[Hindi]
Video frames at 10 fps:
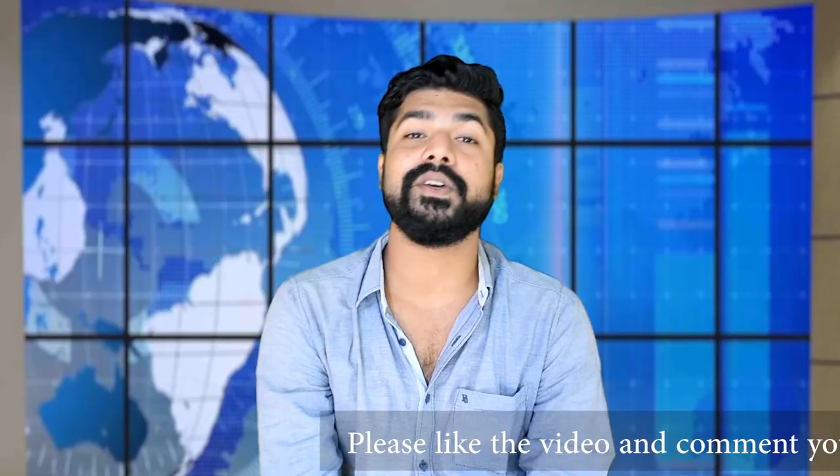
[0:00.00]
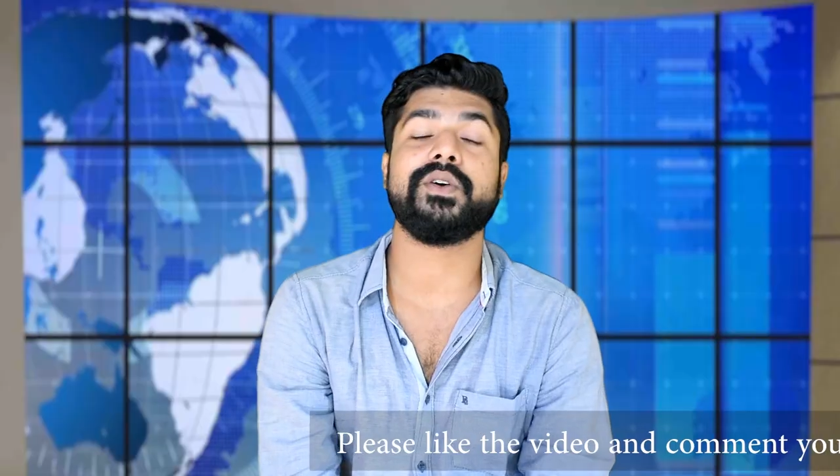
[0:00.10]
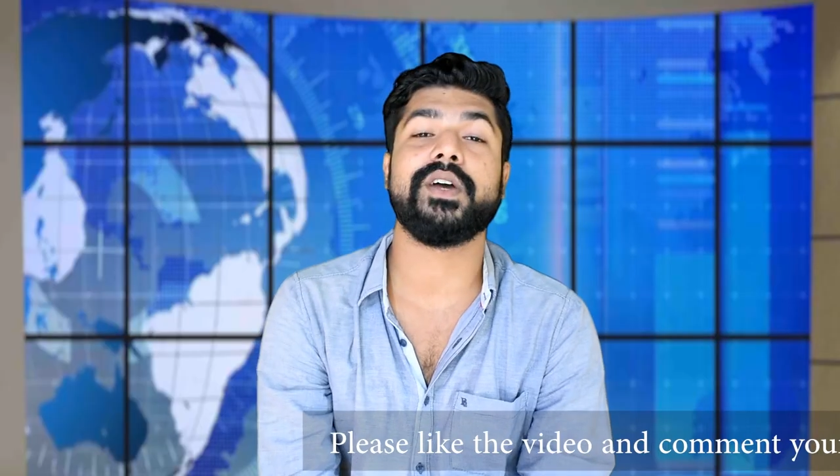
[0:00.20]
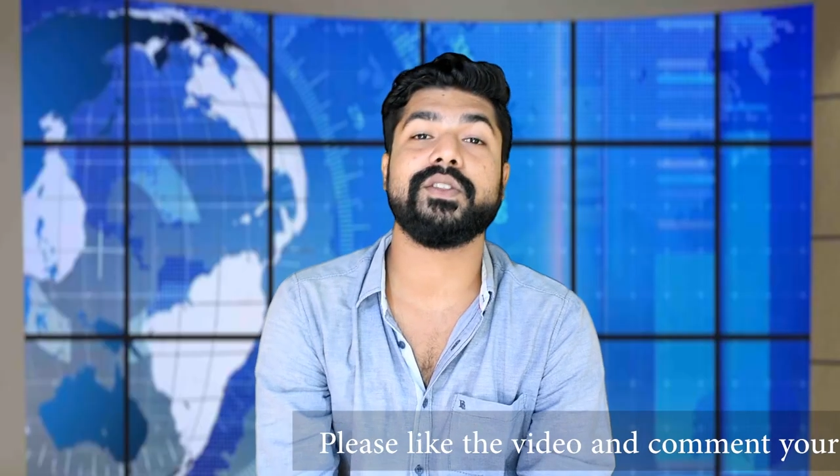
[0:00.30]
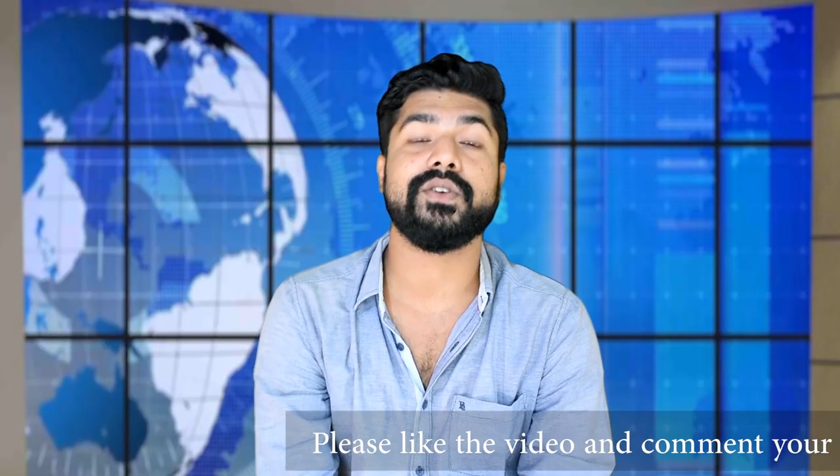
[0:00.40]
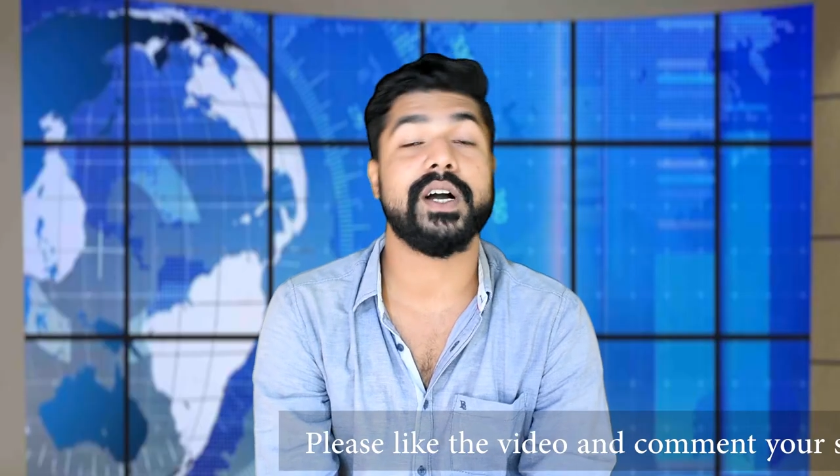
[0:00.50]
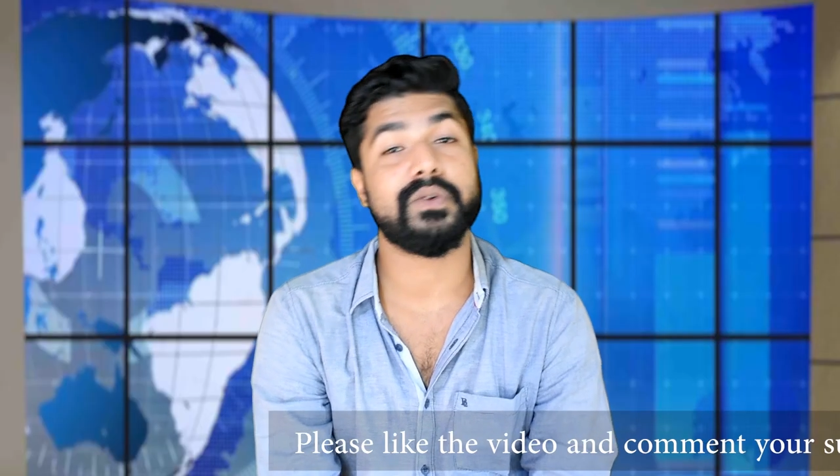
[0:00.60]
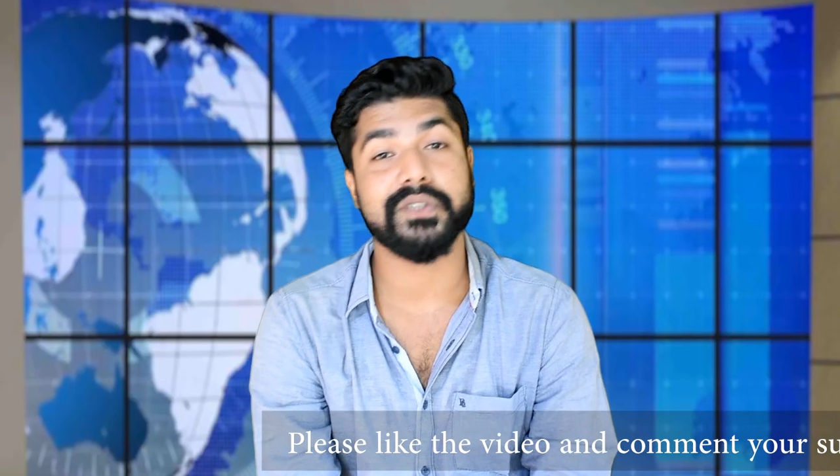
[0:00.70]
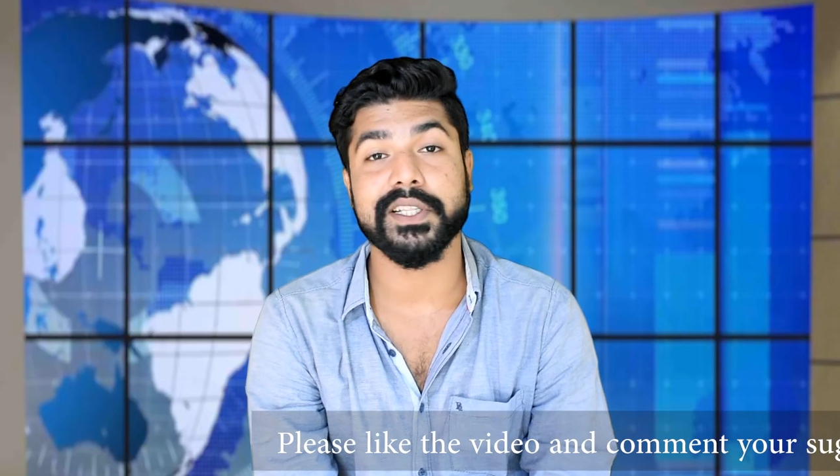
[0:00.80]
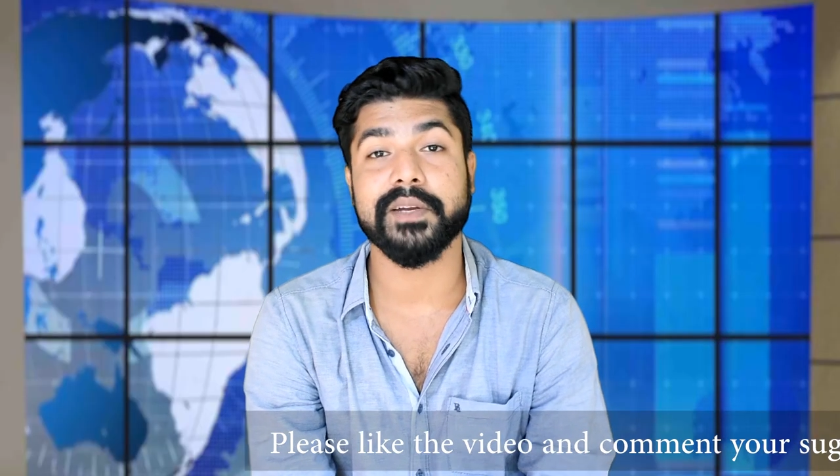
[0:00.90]
सभी को याद होगा
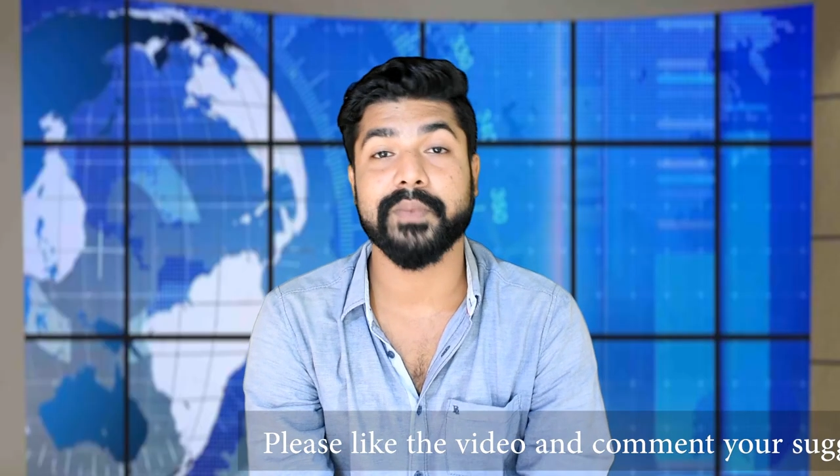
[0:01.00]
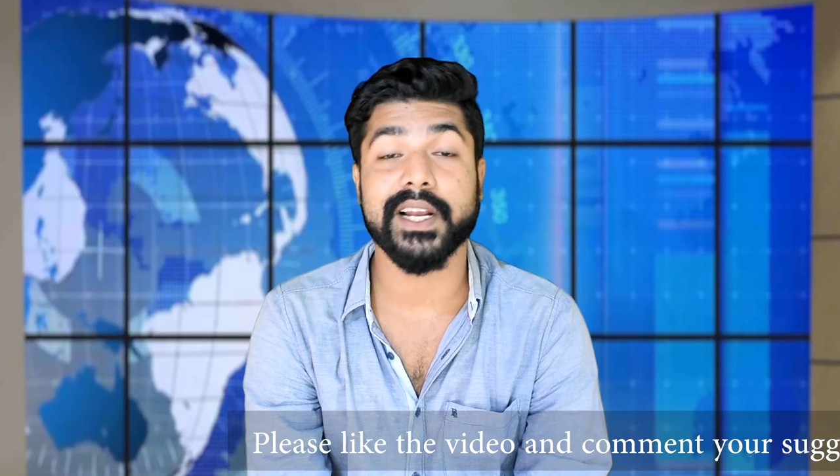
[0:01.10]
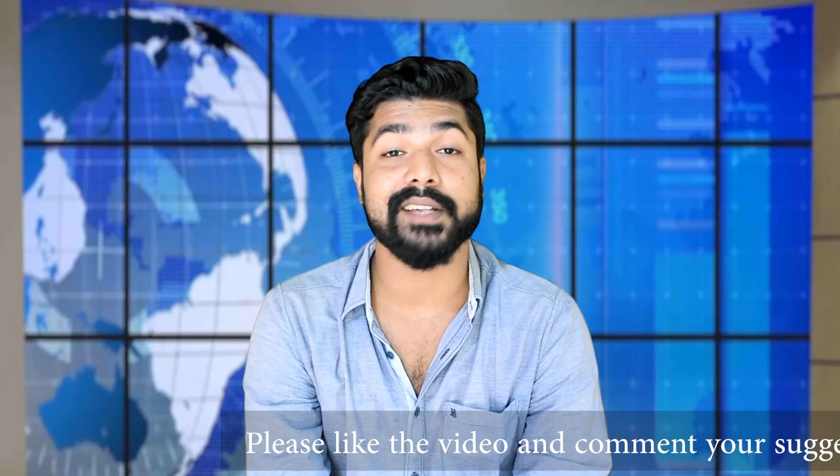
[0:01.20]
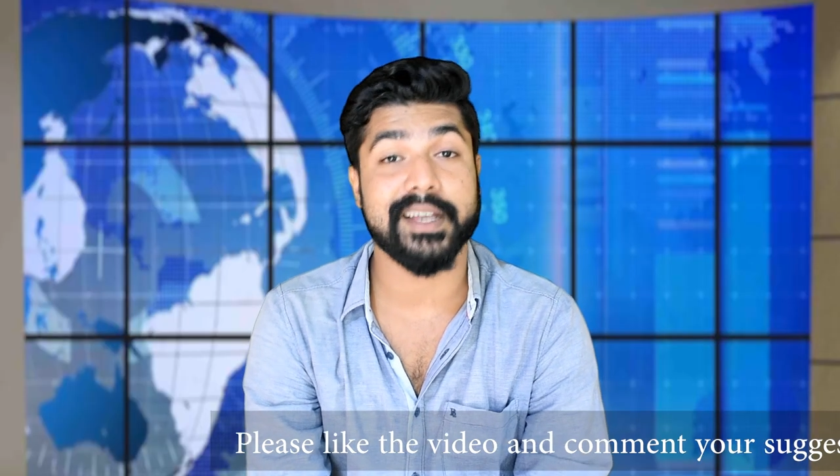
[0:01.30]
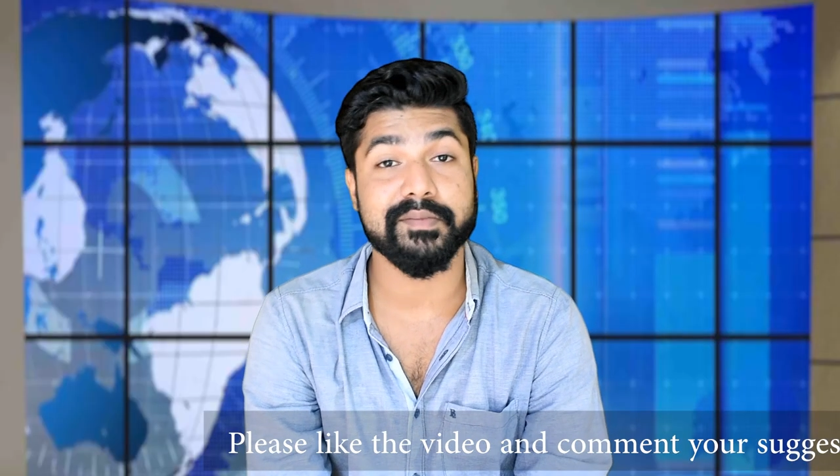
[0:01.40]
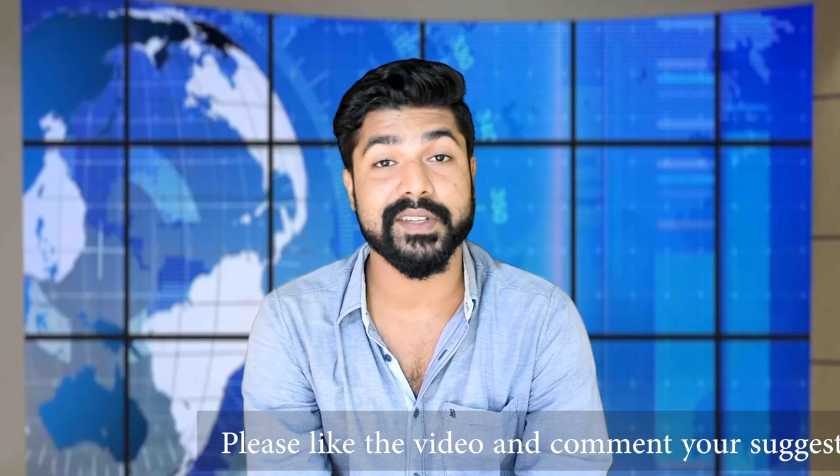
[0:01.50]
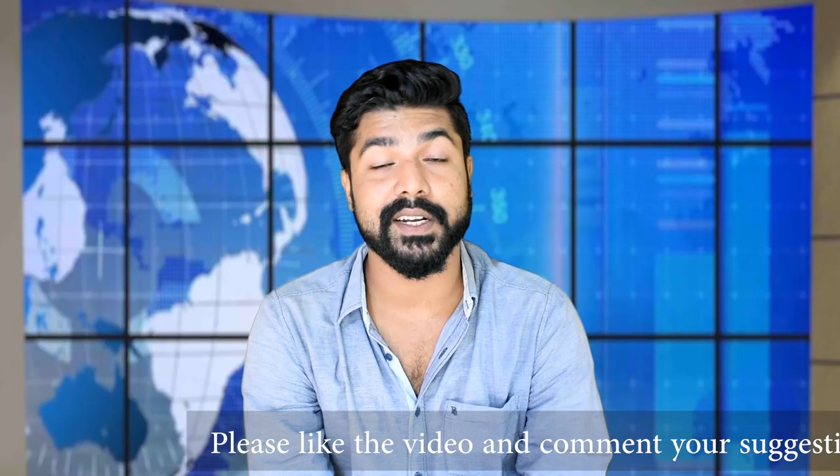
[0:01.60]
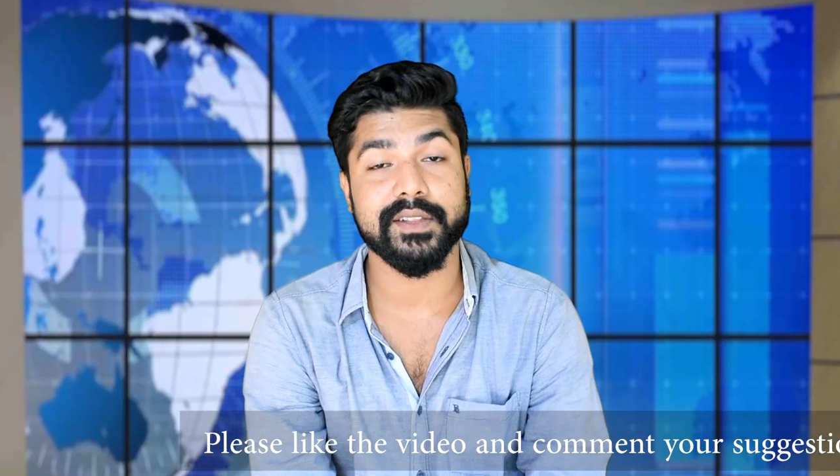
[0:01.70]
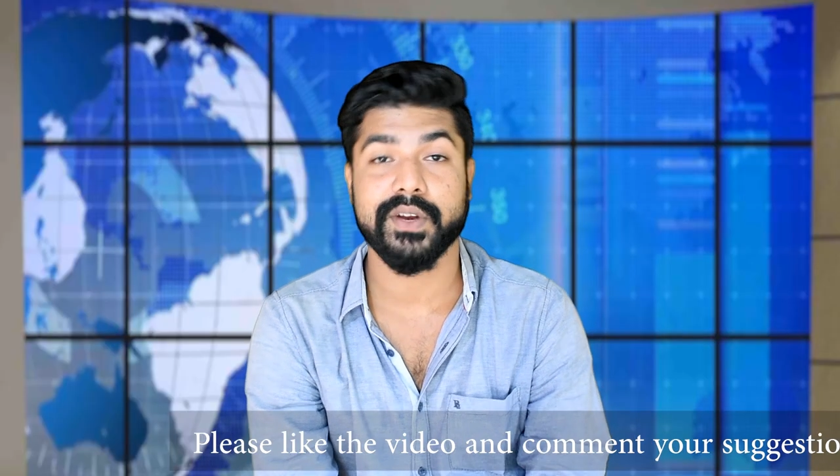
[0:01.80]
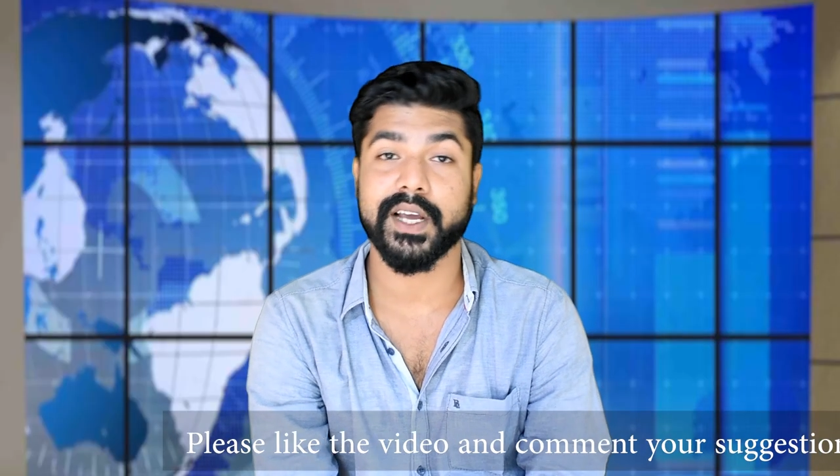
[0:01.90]
कुछ ही दिन पहले
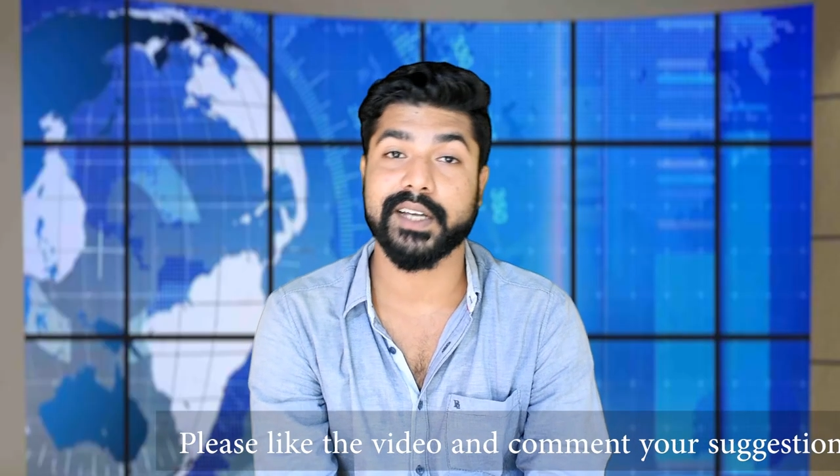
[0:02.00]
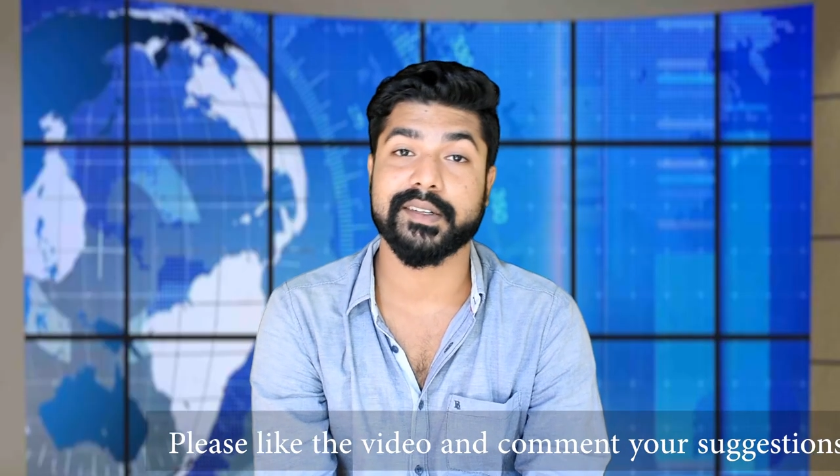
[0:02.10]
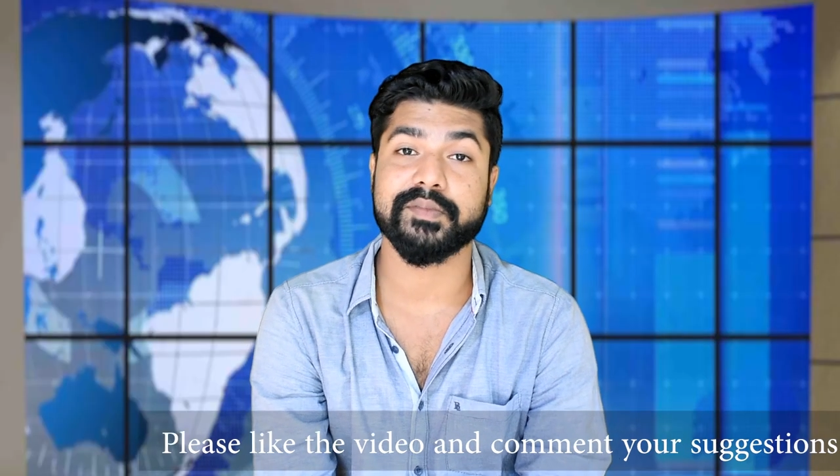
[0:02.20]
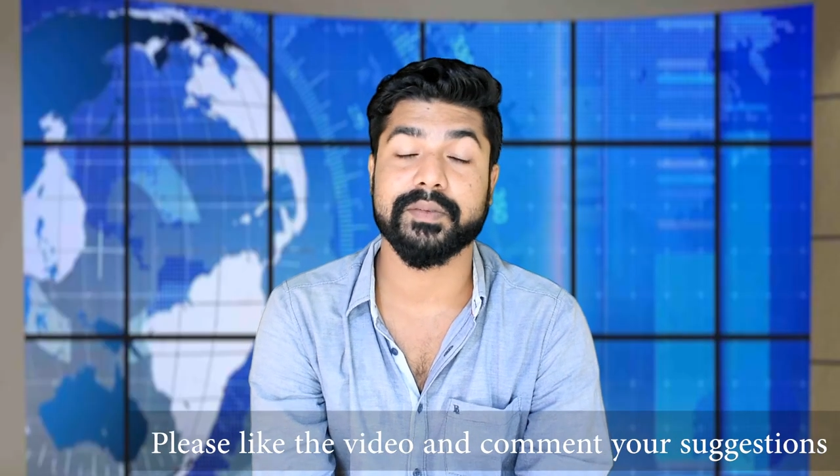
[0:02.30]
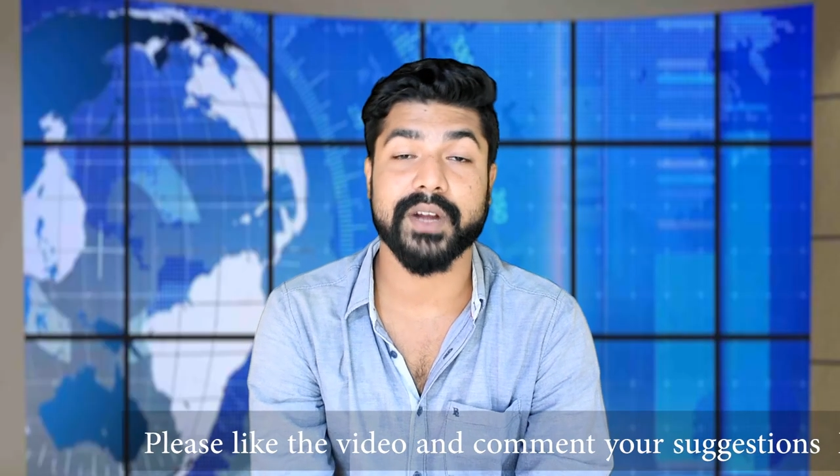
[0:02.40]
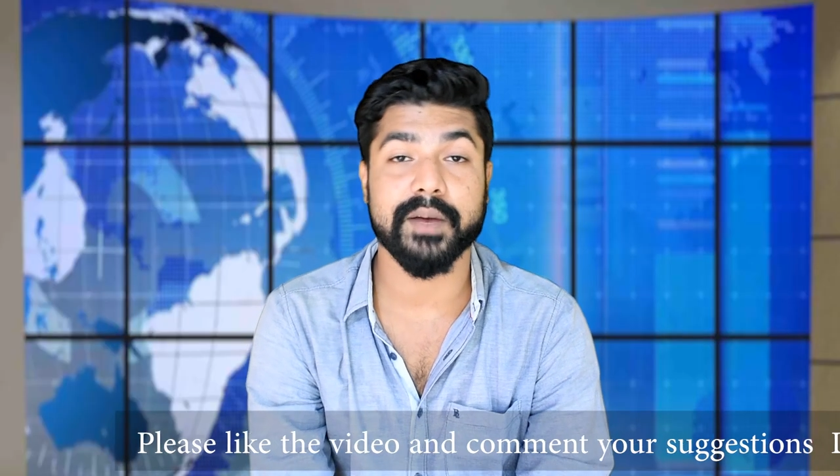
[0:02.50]
सैमसंग ने दुनिया का सबसे